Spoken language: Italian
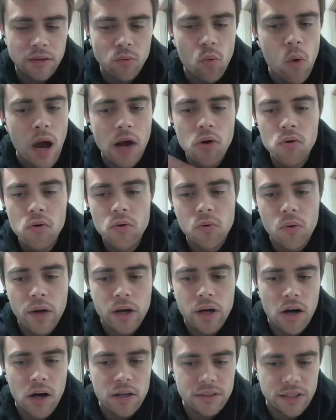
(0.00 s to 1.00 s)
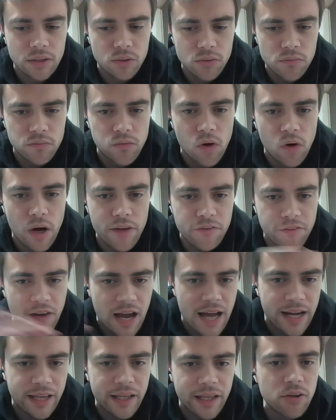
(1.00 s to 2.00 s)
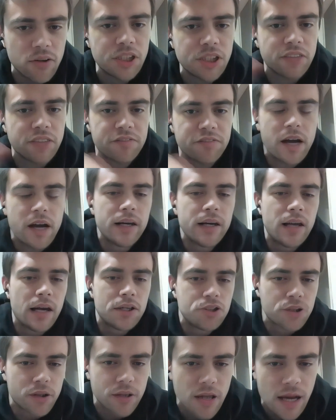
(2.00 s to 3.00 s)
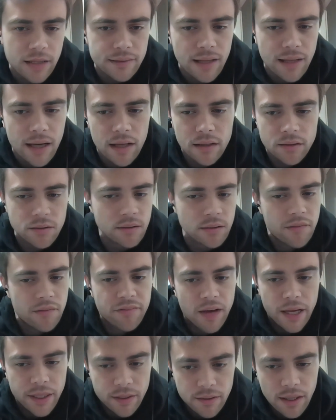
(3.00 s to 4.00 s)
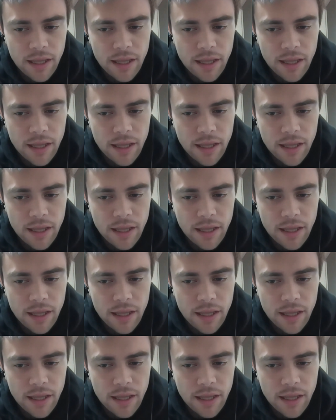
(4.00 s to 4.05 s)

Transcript: Qualunque cosa tu vuoi fare che non riesci a fare nella giornata, la fai.